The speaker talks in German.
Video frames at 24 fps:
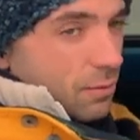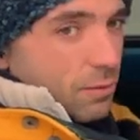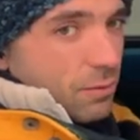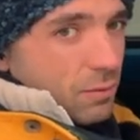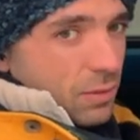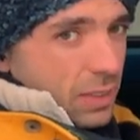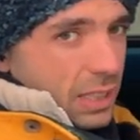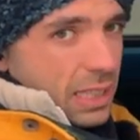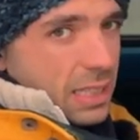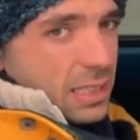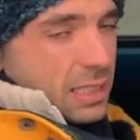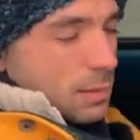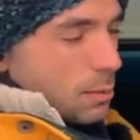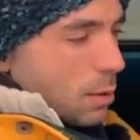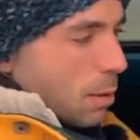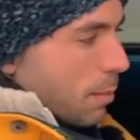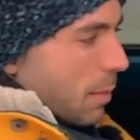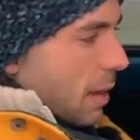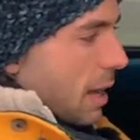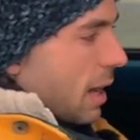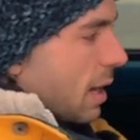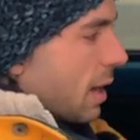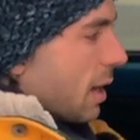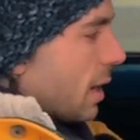wie ich es immer
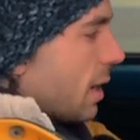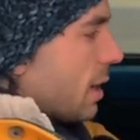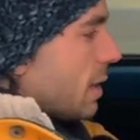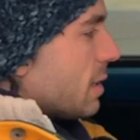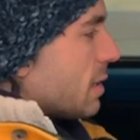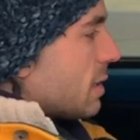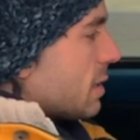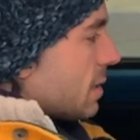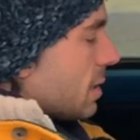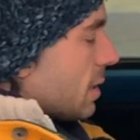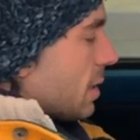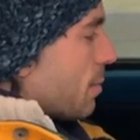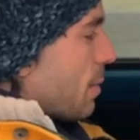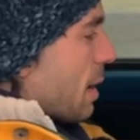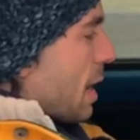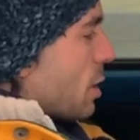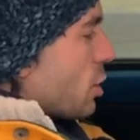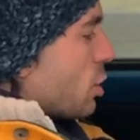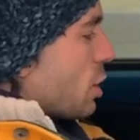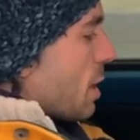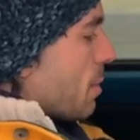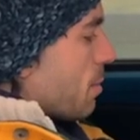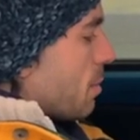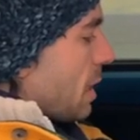mache, als äh,
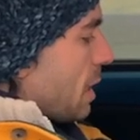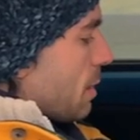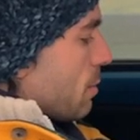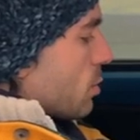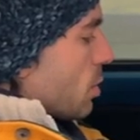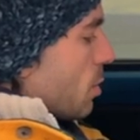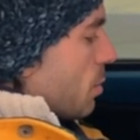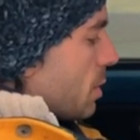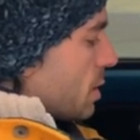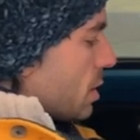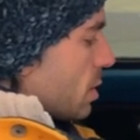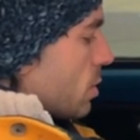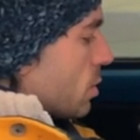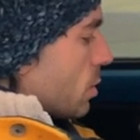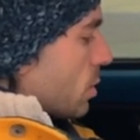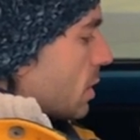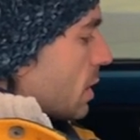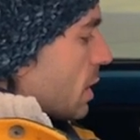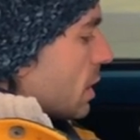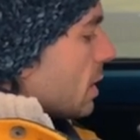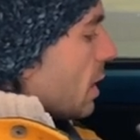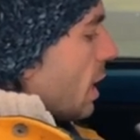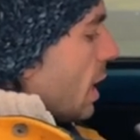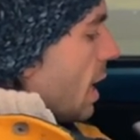Maßstab nehmen, so ein bisschen
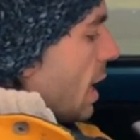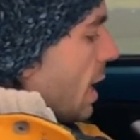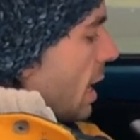zurückgeht,